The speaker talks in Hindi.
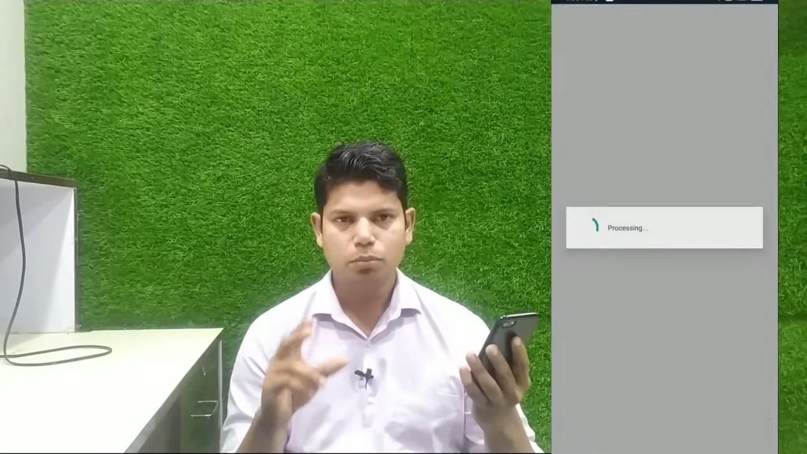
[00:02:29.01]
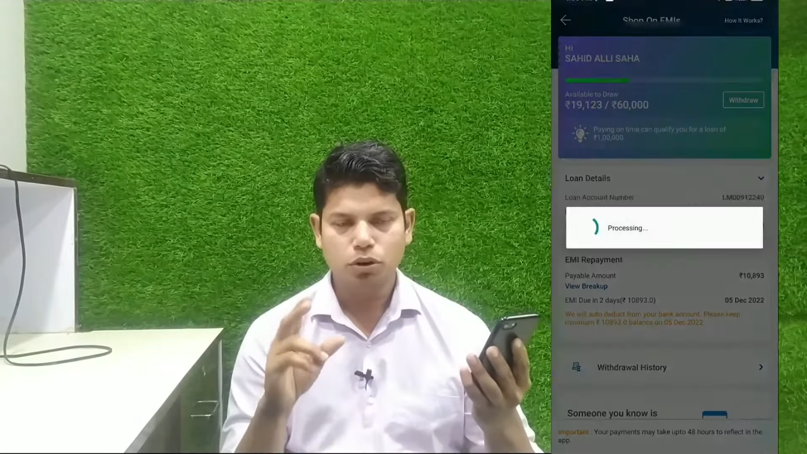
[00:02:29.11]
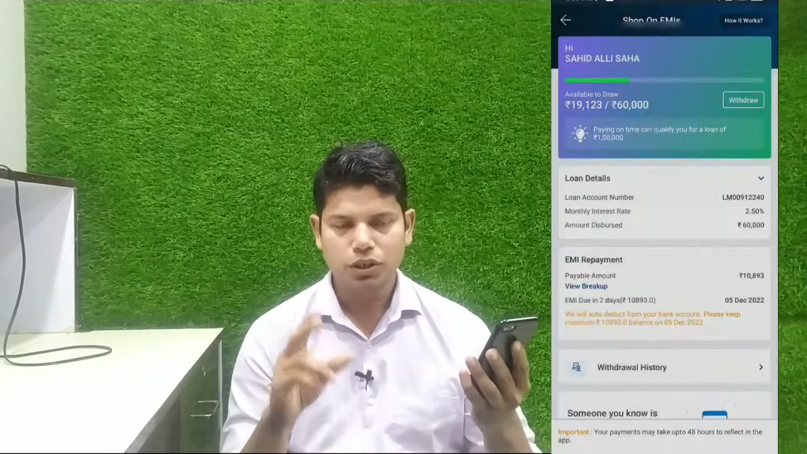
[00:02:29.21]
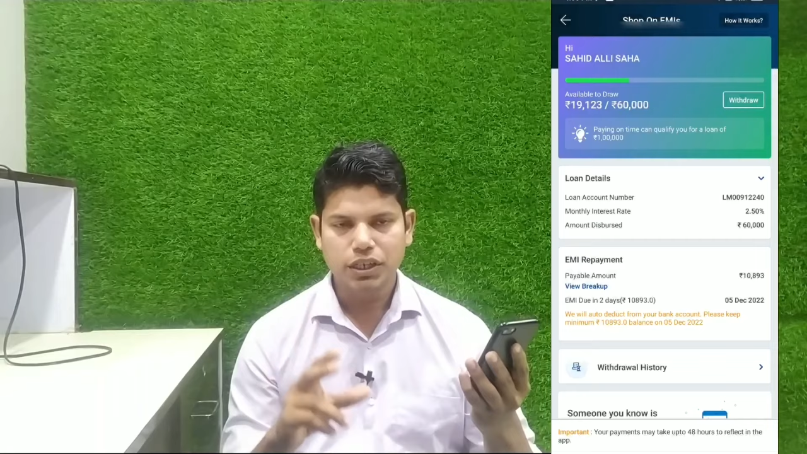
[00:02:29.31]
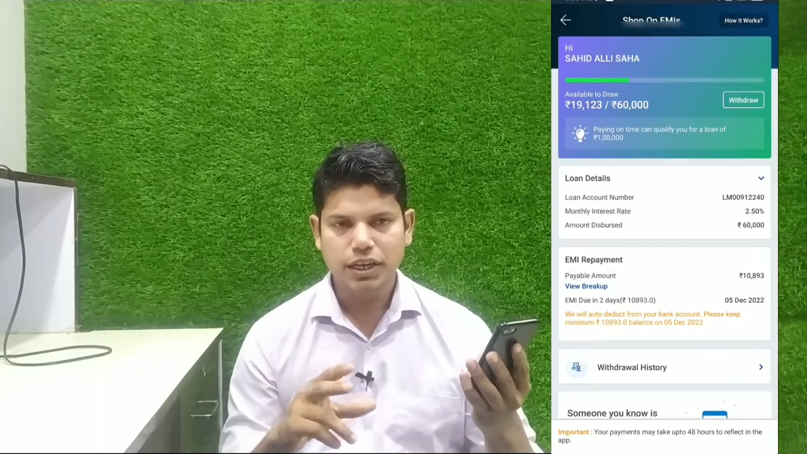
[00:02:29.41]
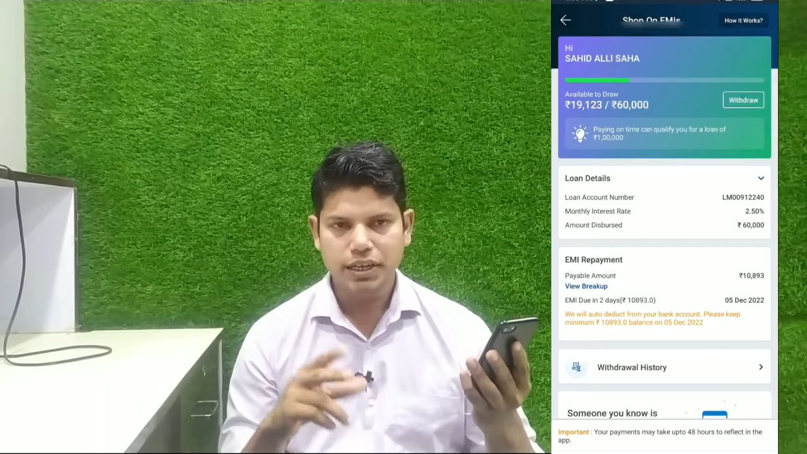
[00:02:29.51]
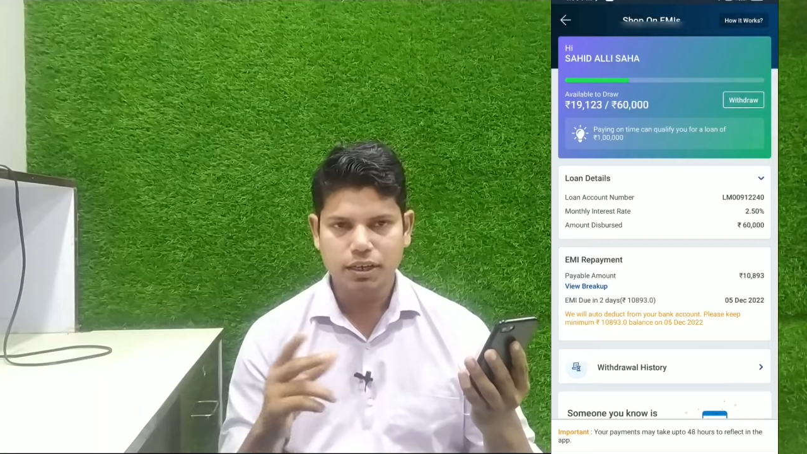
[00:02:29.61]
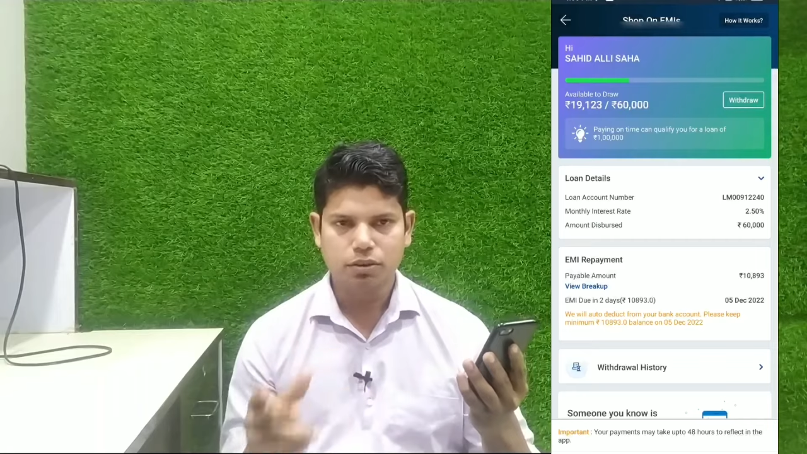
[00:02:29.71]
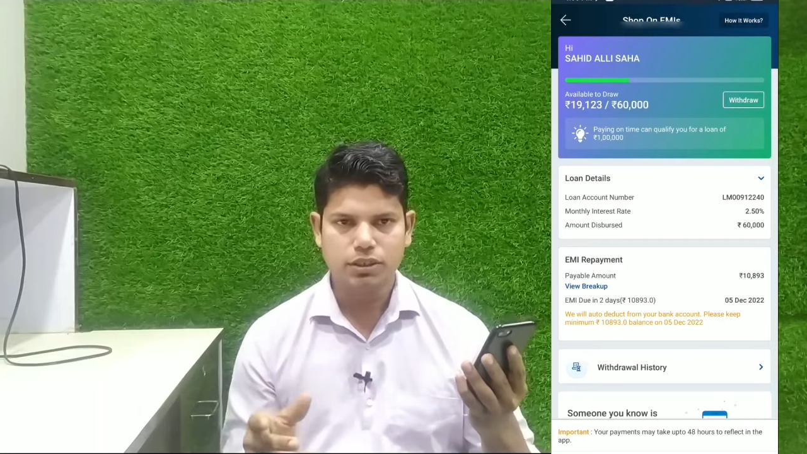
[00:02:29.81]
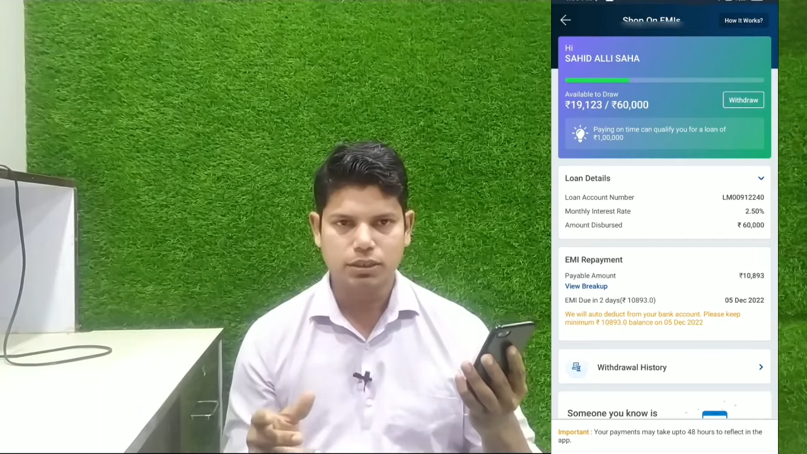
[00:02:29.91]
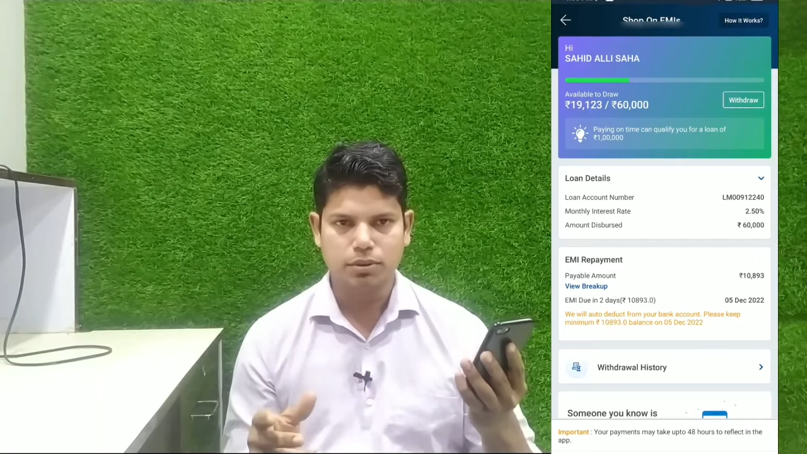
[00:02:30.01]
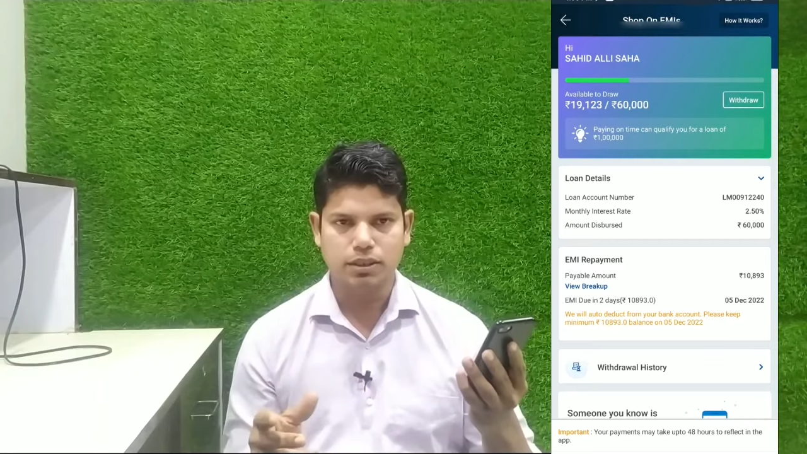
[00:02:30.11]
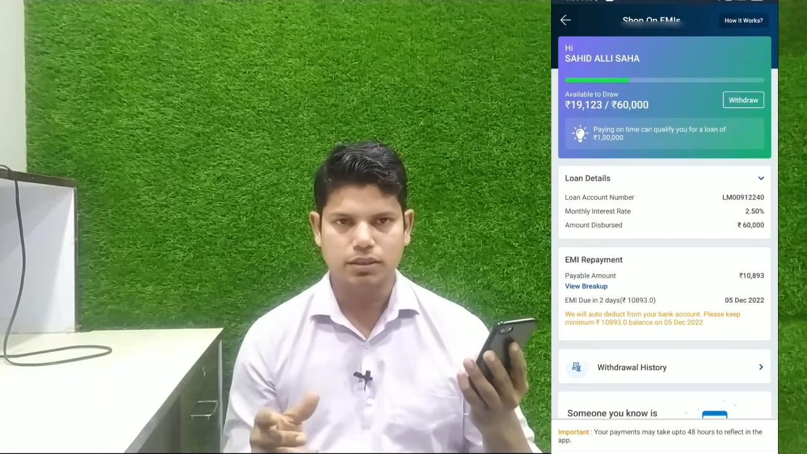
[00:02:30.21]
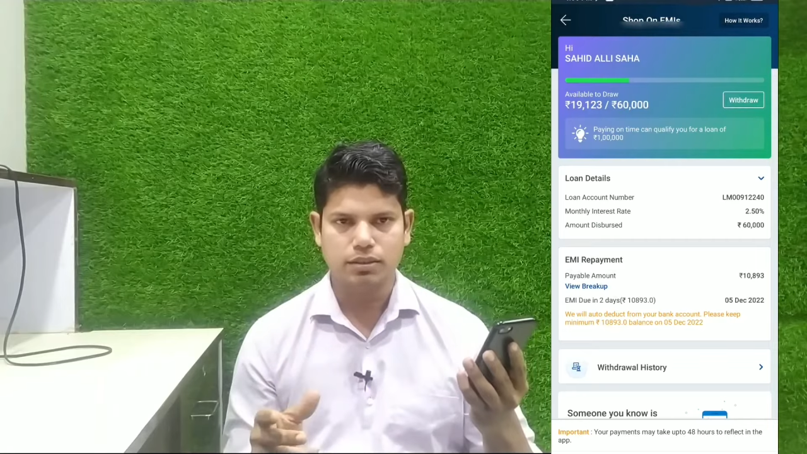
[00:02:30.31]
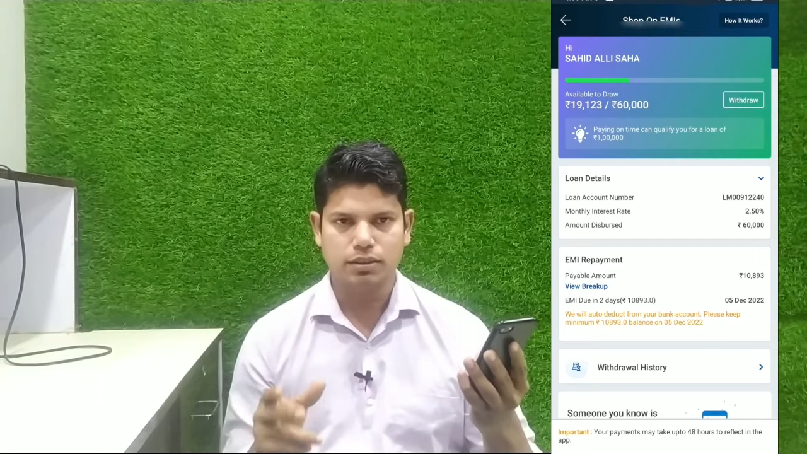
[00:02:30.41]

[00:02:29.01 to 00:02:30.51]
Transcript: फोर्टी एट आवर्स के बाद